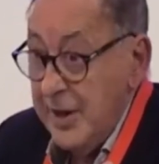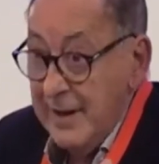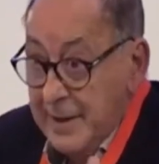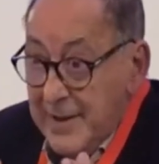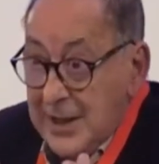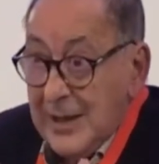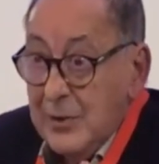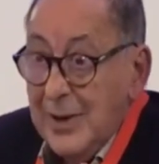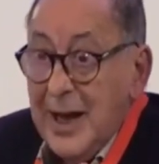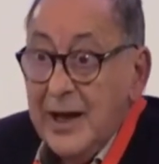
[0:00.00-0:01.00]
Pues que
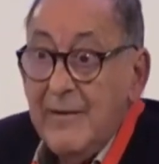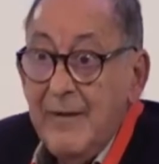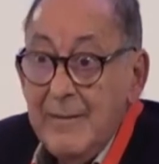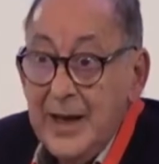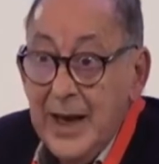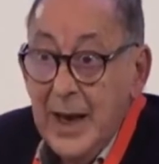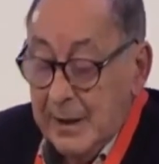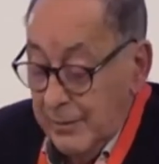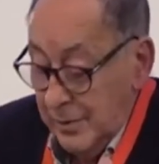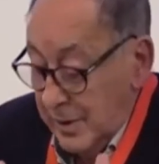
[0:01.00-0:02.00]
se iba limitando
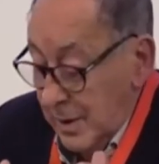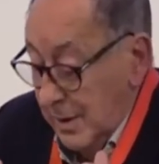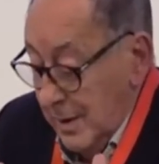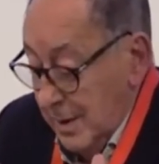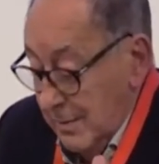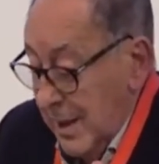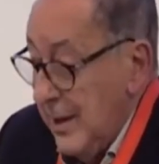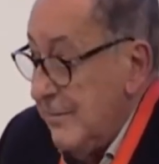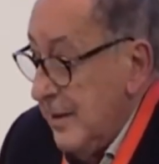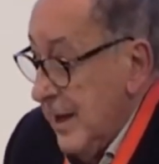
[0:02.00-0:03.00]
el área familiar,
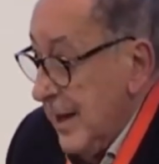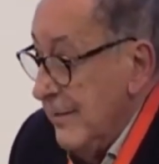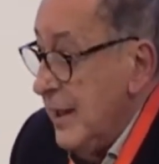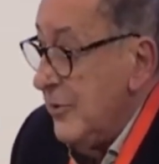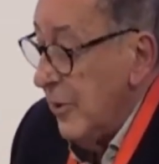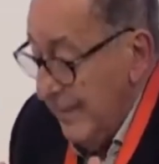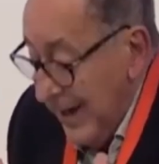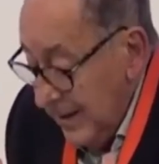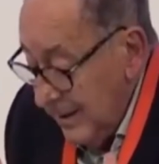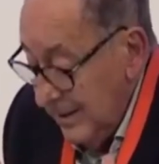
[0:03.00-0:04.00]
porque
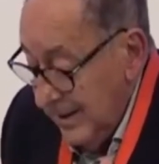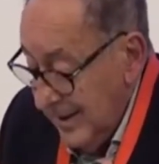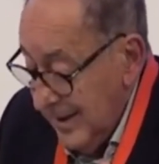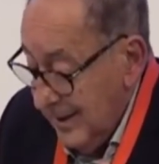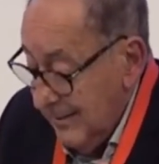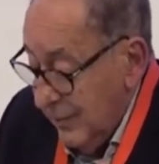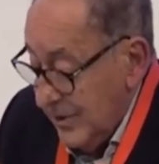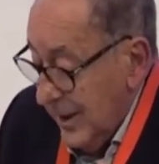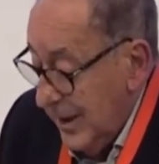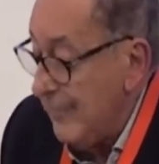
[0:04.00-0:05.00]
de la vida
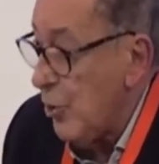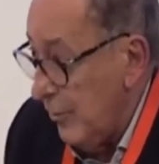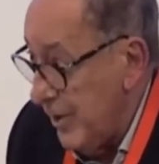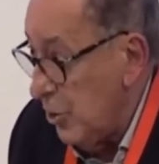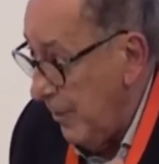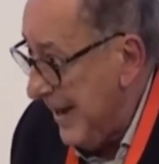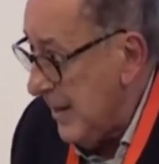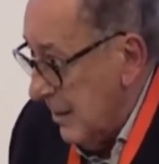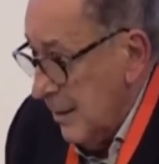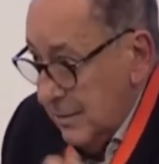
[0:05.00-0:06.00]
normal pues
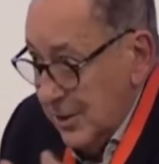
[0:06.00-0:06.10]
seguíamos